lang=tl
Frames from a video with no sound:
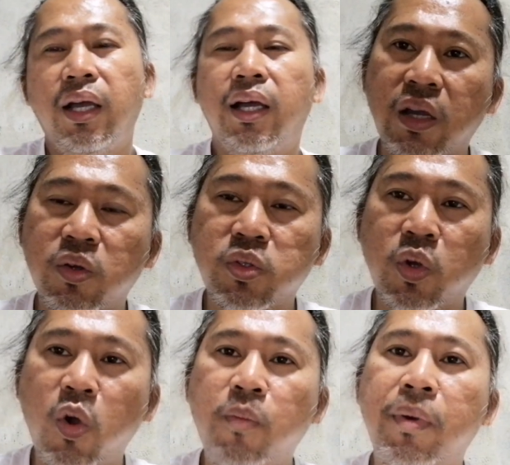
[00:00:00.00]
uh, gusto
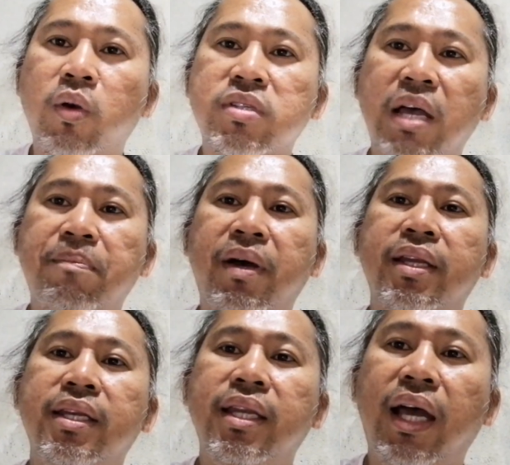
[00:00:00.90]
ko
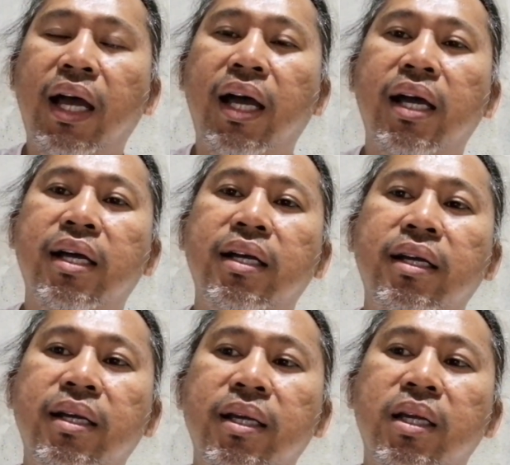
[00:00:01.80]
pag-usapan
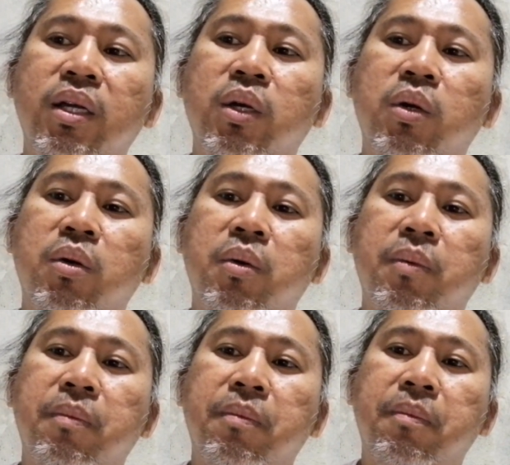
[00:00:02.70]
ang
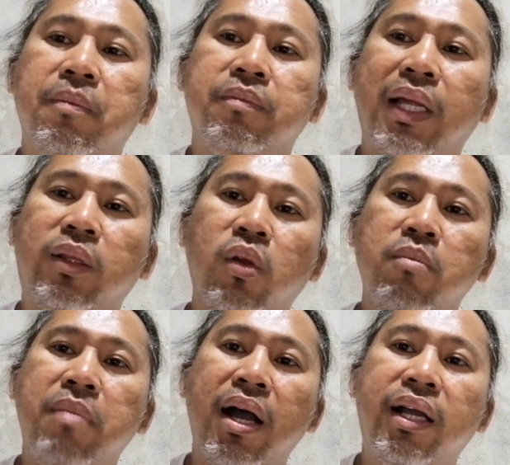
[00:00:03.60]

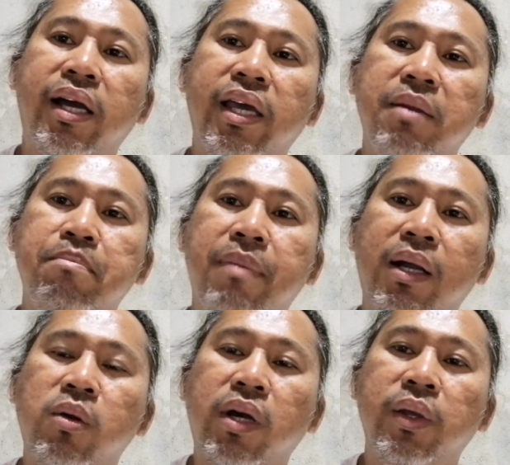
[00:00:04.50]
tatlong bagay
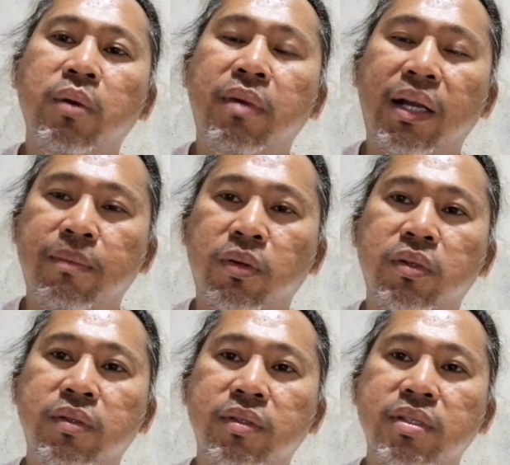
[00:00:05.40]
bago kayo
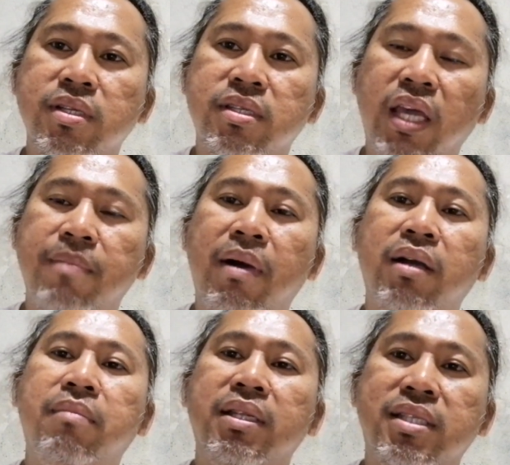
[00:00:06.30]
mag-abroad sa
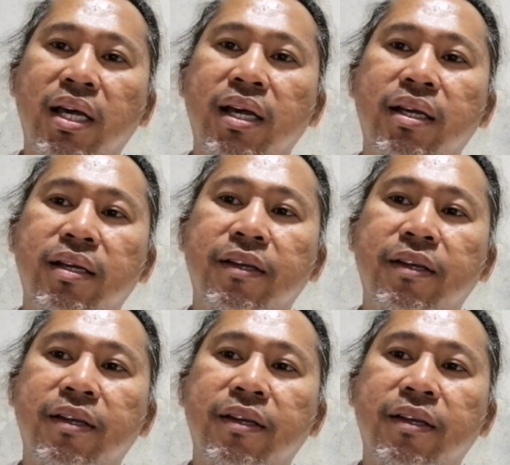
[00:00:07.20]
ibang bansa.